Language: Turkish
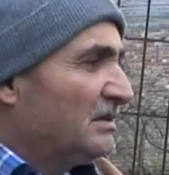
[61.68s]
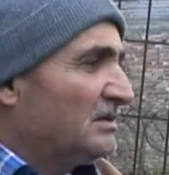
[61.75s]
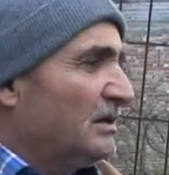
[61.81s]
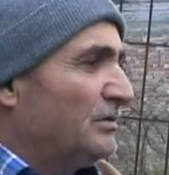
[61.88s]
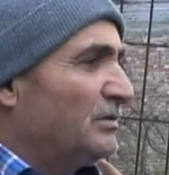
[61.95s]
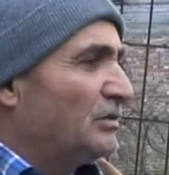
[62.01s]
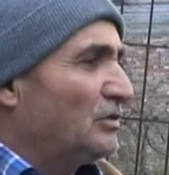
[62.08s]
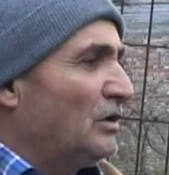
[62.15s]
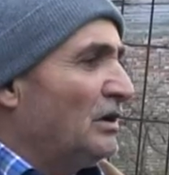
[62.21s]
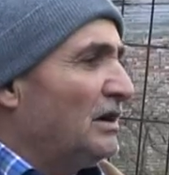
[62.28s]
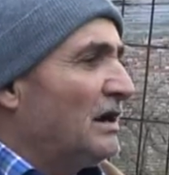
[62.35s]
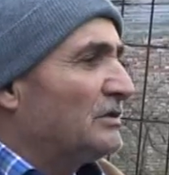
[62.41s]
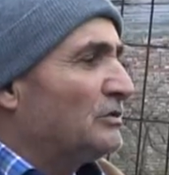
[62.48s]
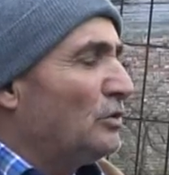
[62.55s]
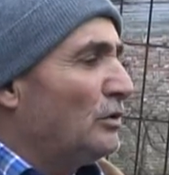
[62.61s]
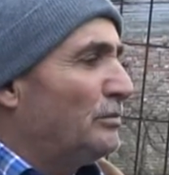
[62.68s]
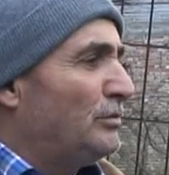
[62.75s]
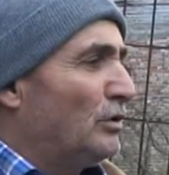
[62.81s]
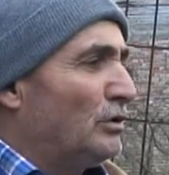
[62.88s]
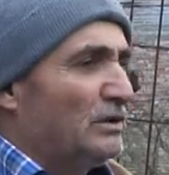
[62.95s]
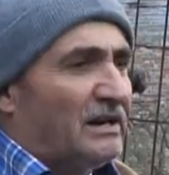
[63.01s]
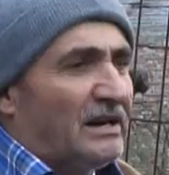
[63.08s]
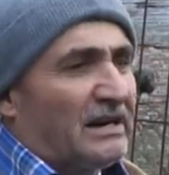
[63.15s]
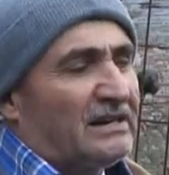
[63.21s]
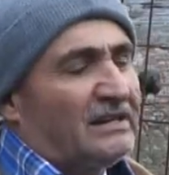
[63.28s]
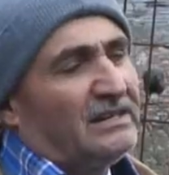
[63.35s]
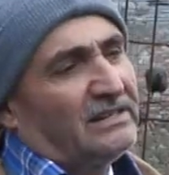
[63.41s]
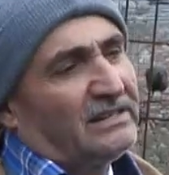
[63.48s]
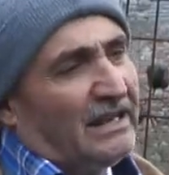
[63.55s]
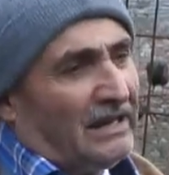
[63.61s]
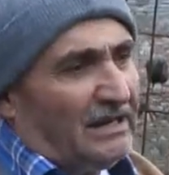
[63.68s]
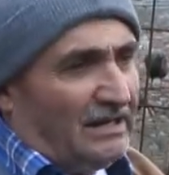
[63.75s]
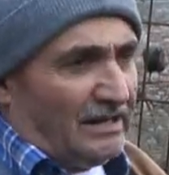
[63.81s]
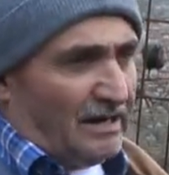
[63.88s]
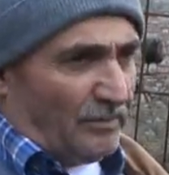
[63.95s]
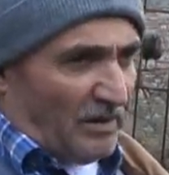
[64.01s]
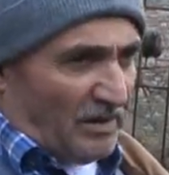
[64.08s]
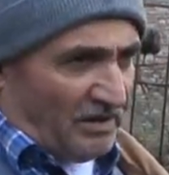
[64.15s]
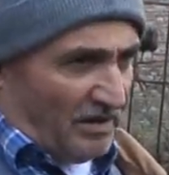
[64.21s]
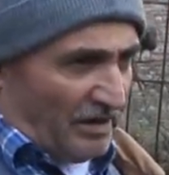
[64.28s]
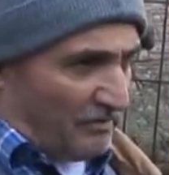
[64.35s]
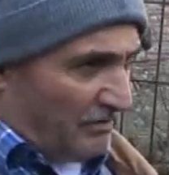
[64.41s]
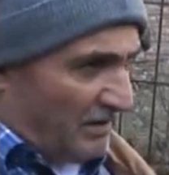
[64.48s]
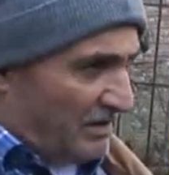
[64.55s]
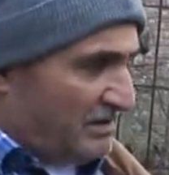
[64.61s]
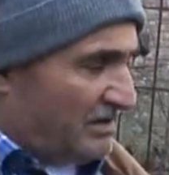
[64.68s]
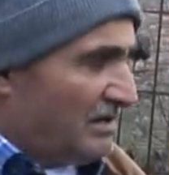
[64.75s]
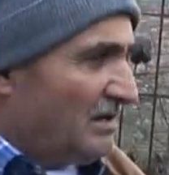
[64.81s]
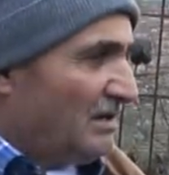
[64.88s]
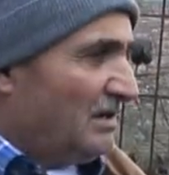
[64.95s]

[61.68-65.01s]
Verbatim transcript: Tabii köylerde hobi olarak 40-50 yapanlar var.